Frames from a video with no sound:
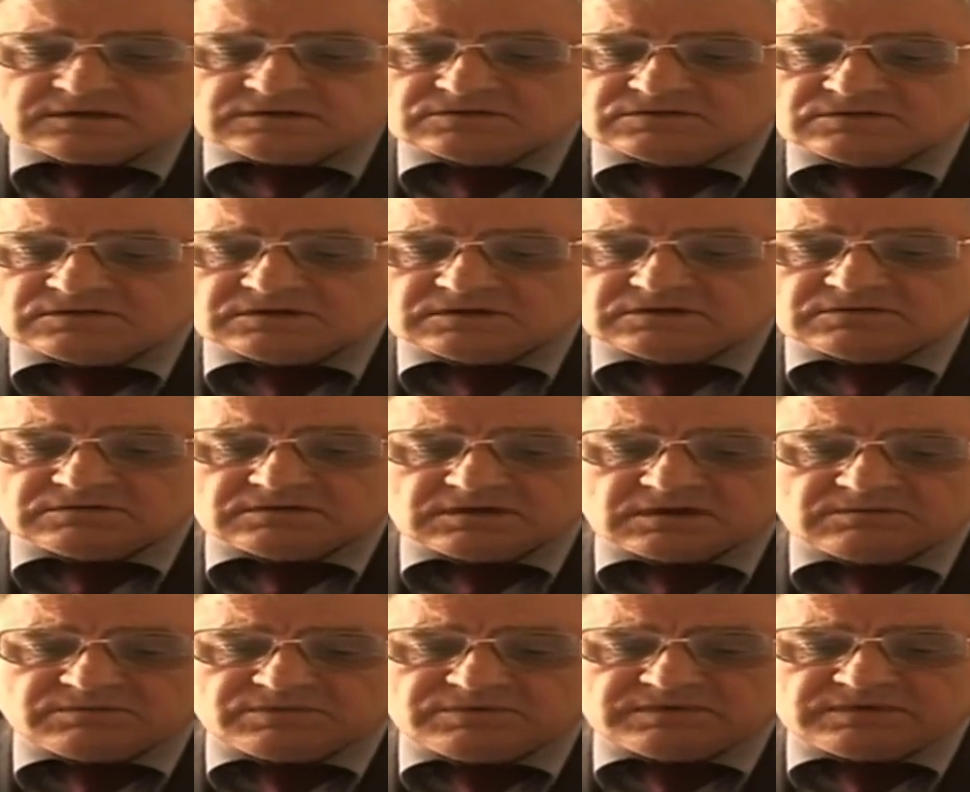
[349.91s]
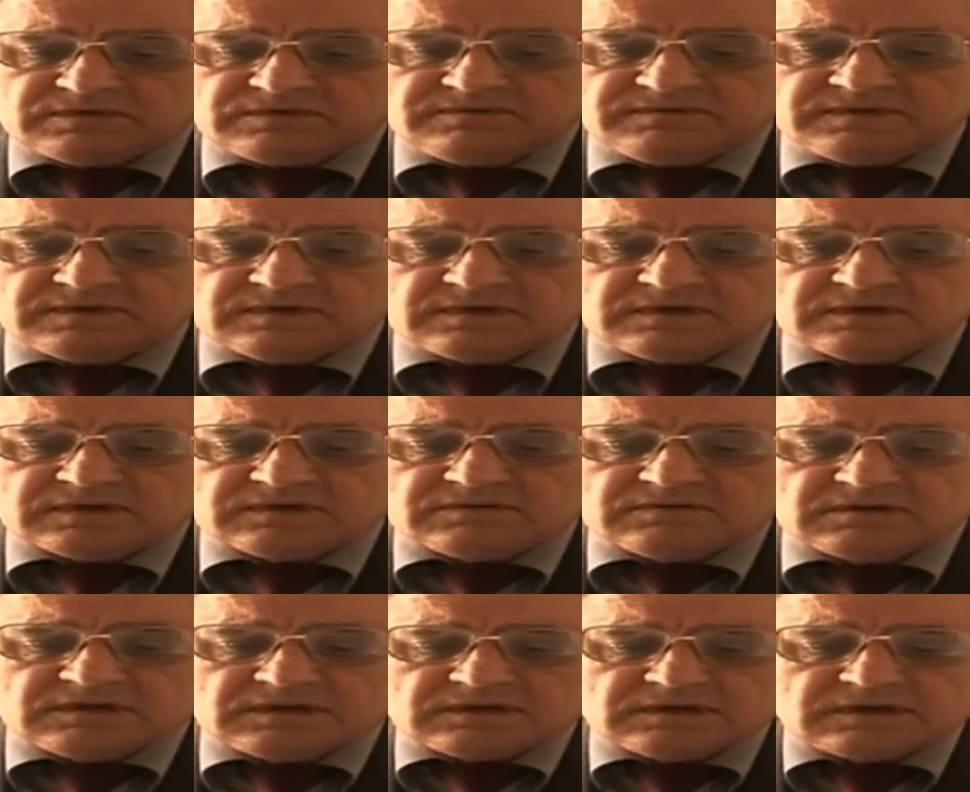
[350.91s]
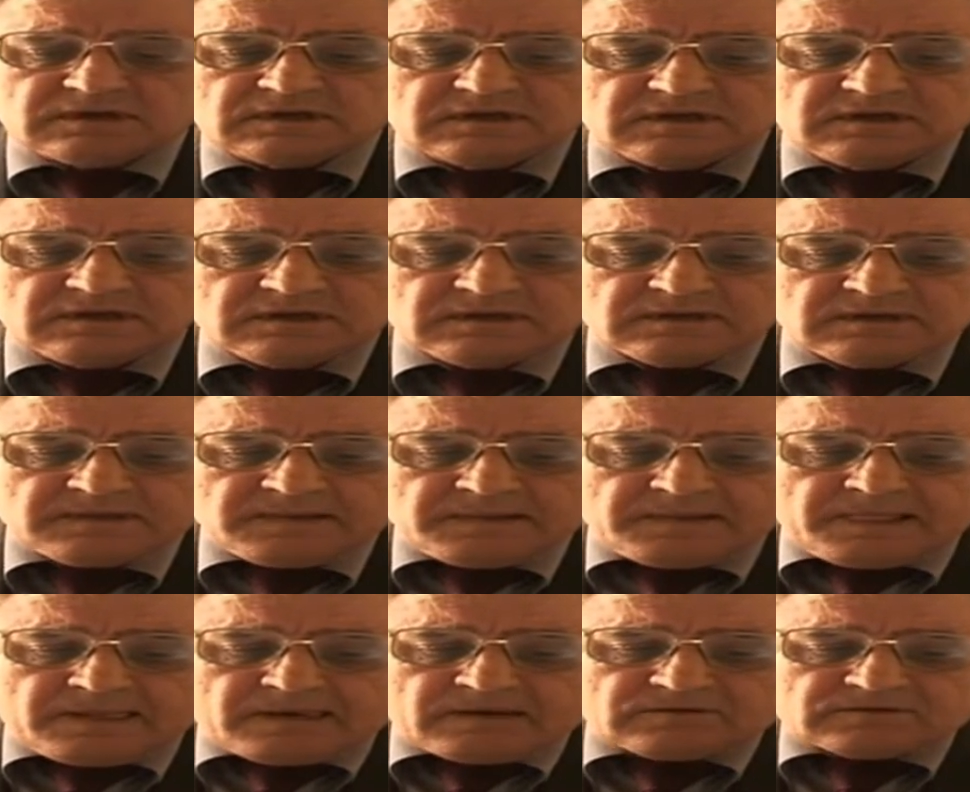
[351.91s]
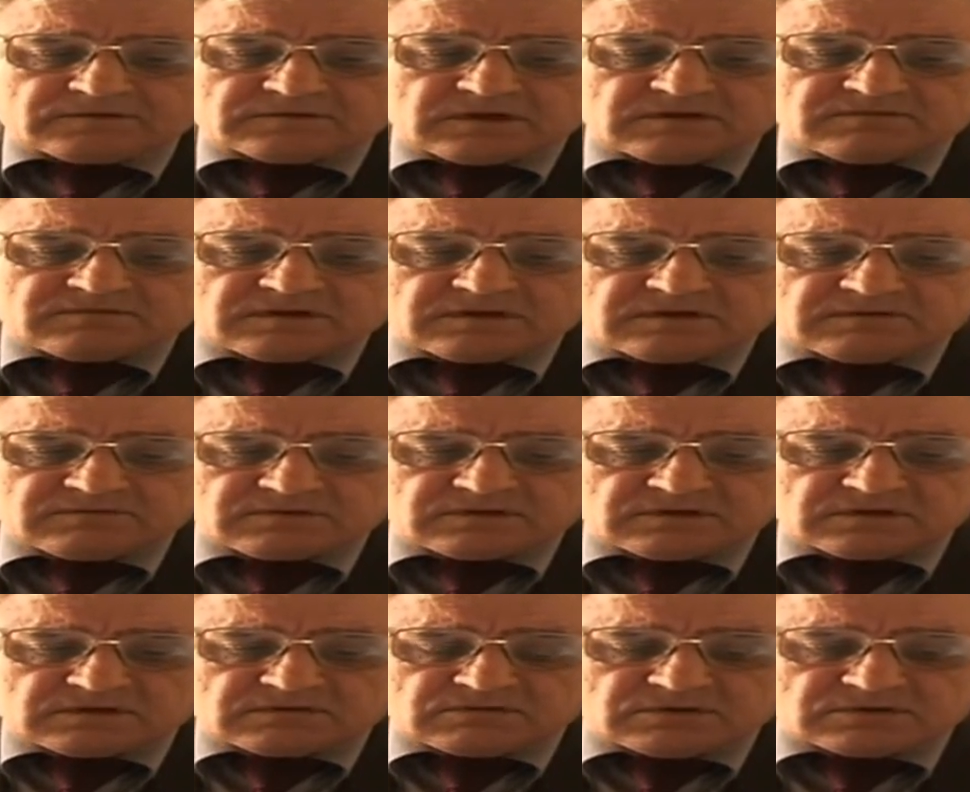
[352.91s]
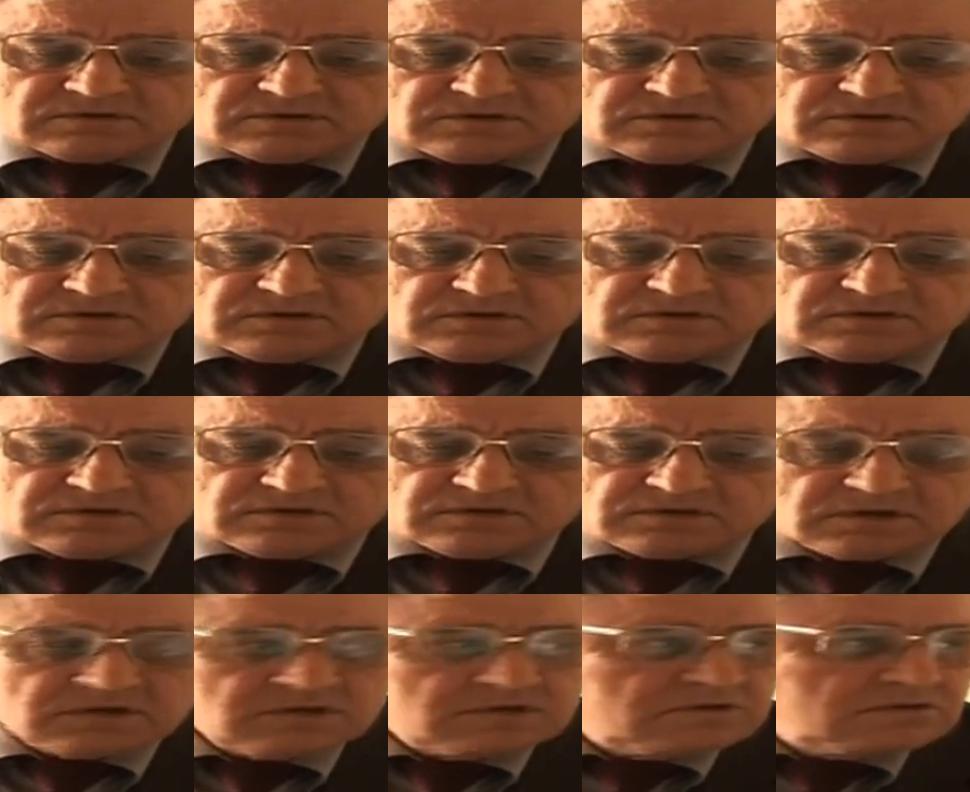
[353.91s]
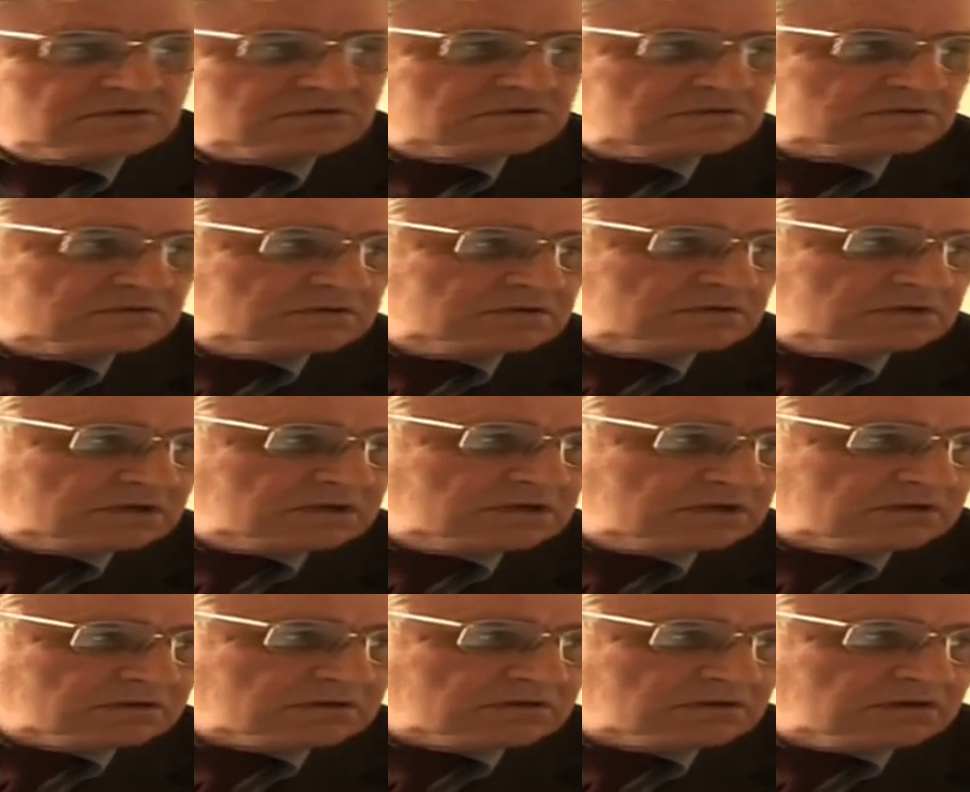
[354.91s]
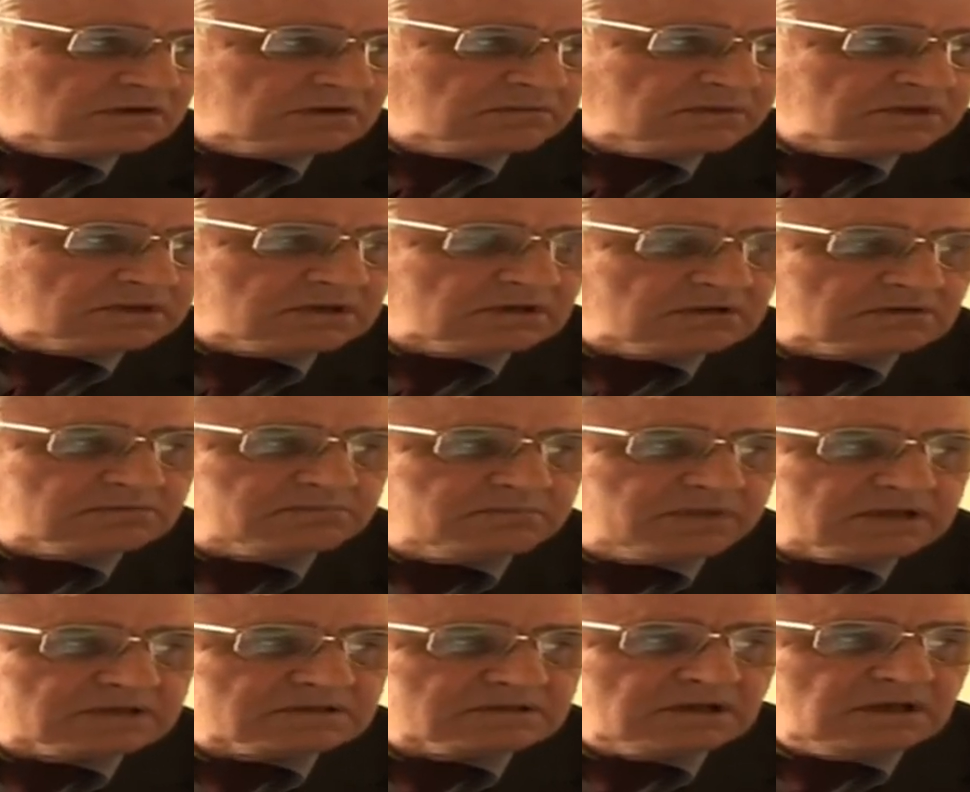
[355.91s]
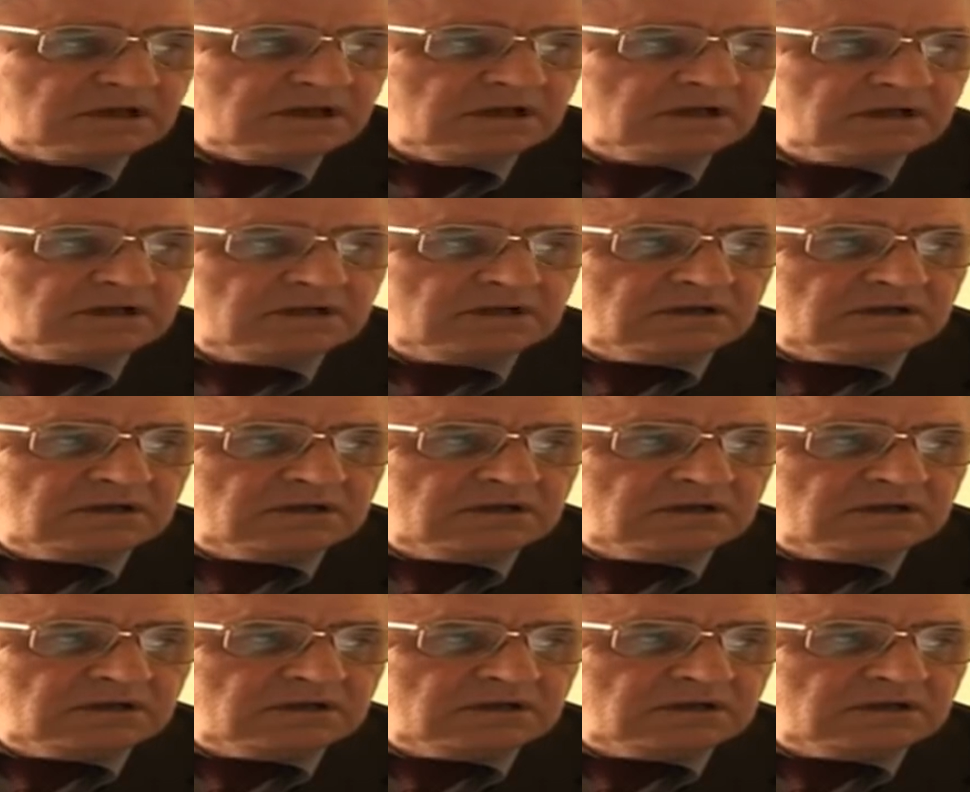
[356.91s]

z których tutaj były dwie radiolatarnie ustawione w odległości 6 i 1 km od pasa,